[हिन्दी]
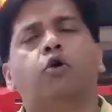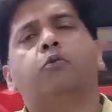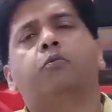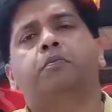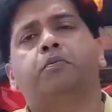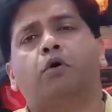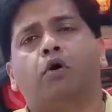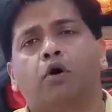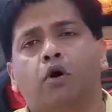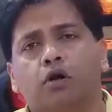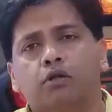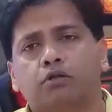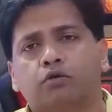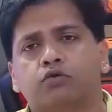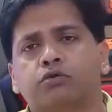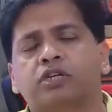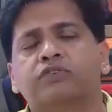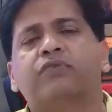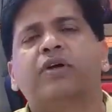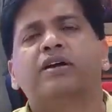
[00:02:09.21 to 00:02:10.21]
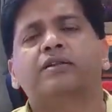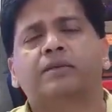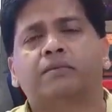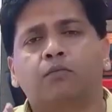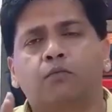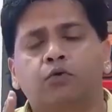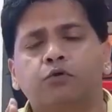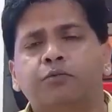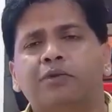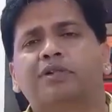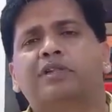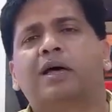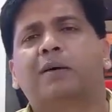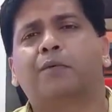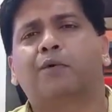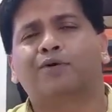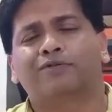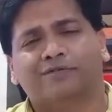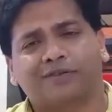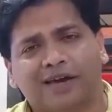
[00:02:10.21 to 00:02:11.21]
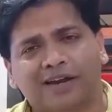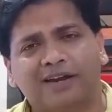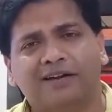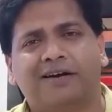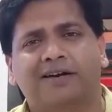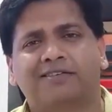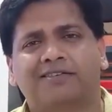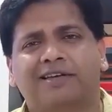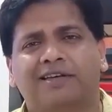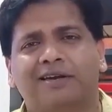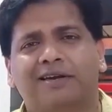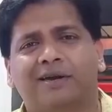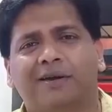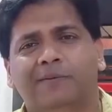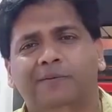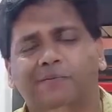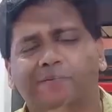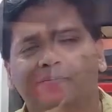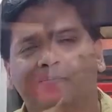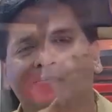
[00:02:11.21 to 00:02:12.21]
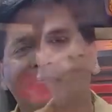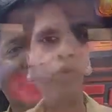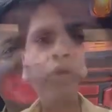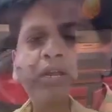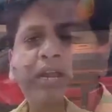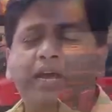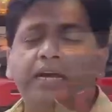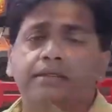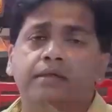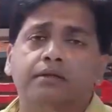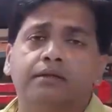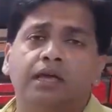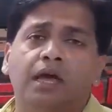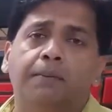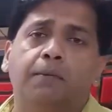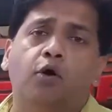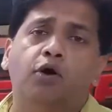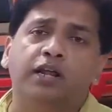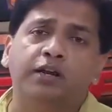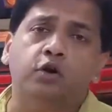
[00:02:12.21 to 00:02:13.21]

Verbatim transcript: और बहुत कुछ इनफैक्ट सब कुछ मिलता है आपको सारी कार्स के लिए तो इन्हें कर सकते हैं आप